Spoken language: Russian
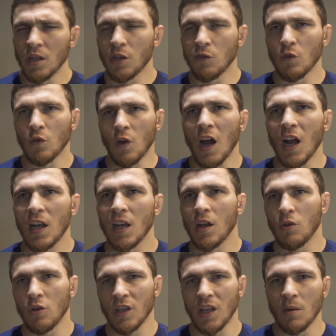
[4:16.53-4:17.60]
Индивидуально
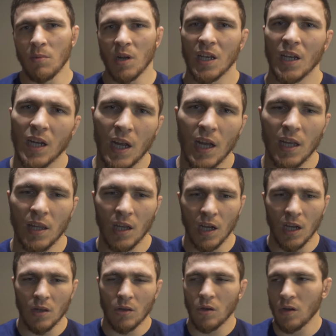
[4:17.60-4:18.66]
вот на моряка я не
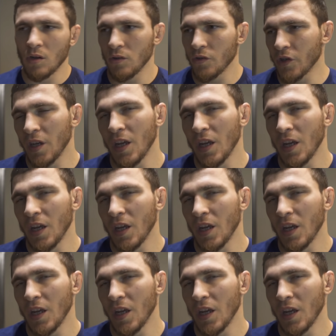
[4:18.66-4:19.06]
готовился.